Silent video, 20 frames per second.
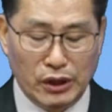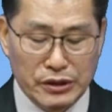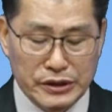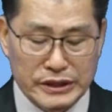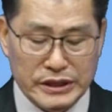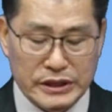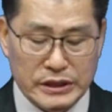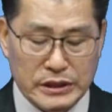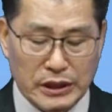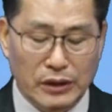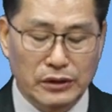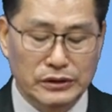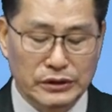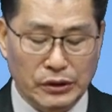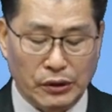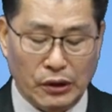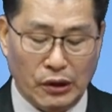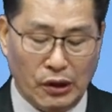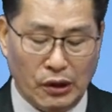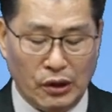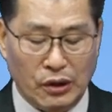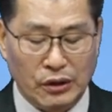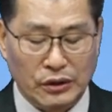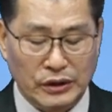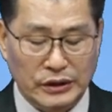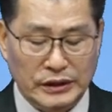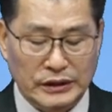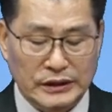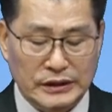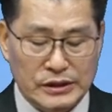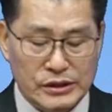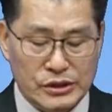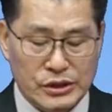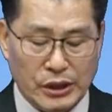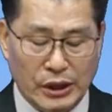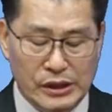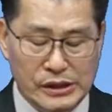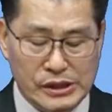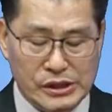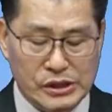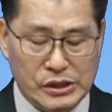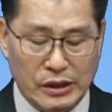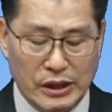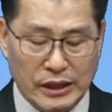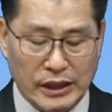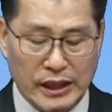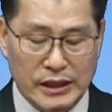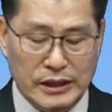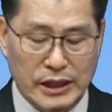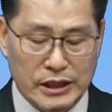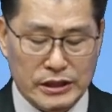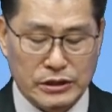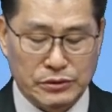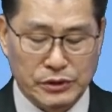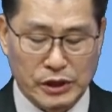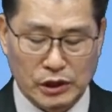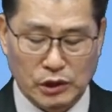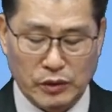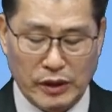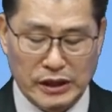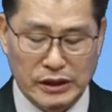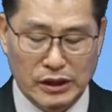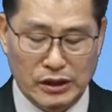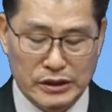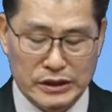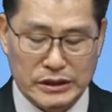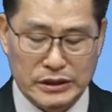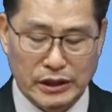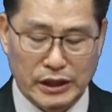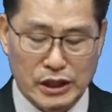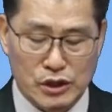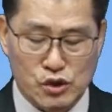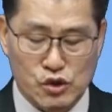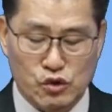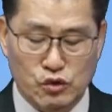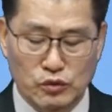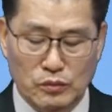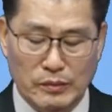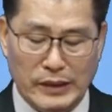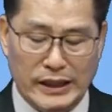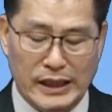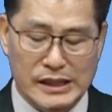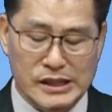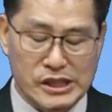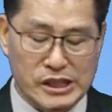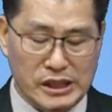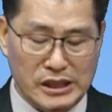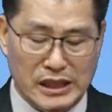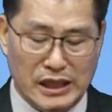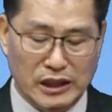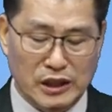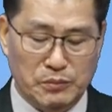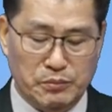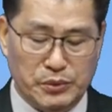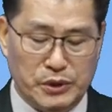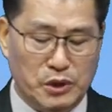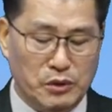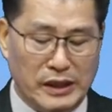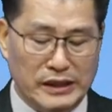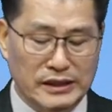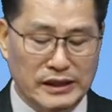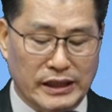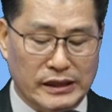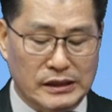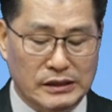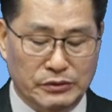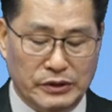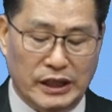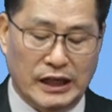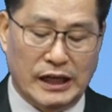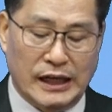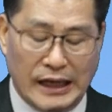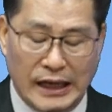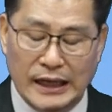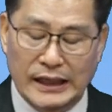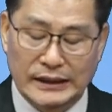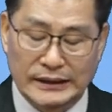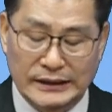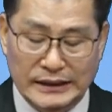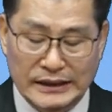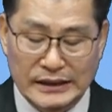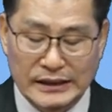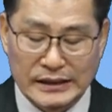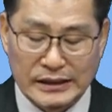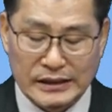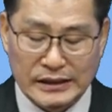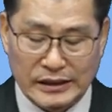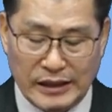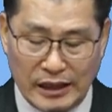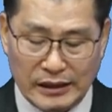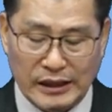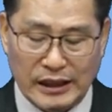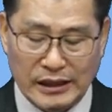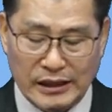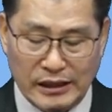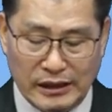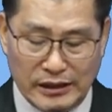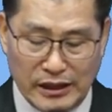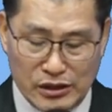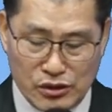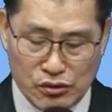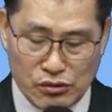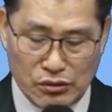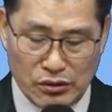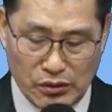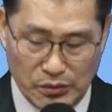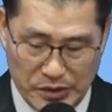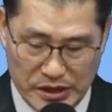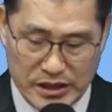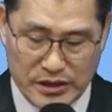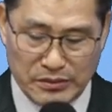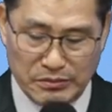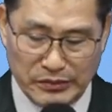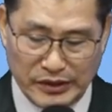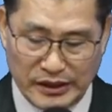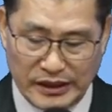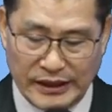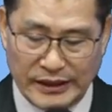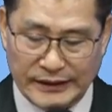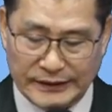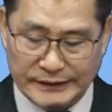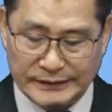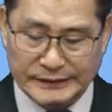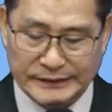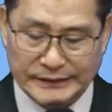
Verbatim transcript: 영성으로 철저하게 예수 그리스도의 영성이 충만한 신앙이 필요한가를 우리가 깨닫게 된 줄로 믿습니다.